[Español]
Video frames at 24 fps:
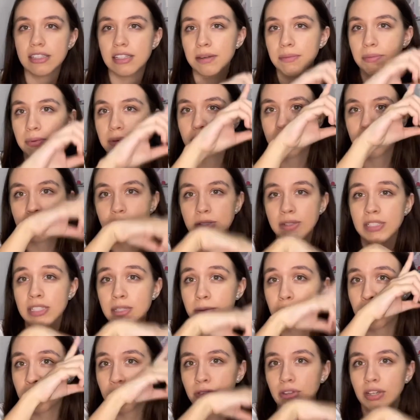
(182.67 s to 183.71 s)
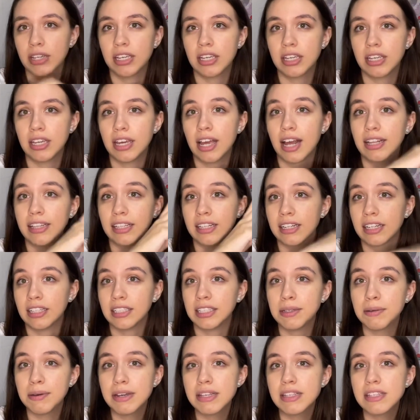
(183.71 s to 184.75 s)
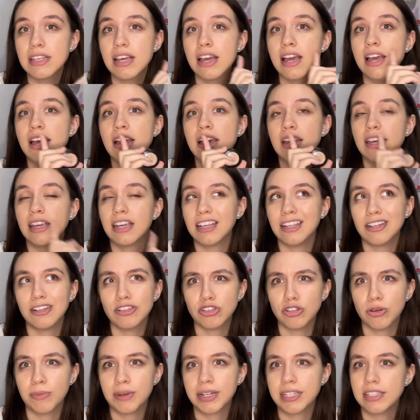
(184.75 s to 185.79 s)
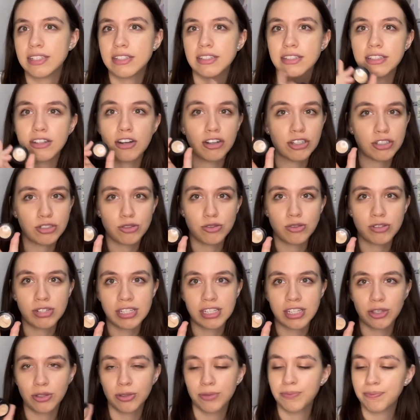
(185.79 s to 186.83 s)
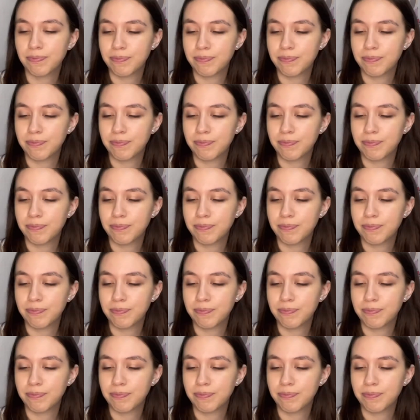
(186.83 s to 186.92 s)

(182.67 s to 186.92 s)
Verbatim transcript: pero igual les voy a poner aquí alternativas y los nombres de lo que estoy utilizando.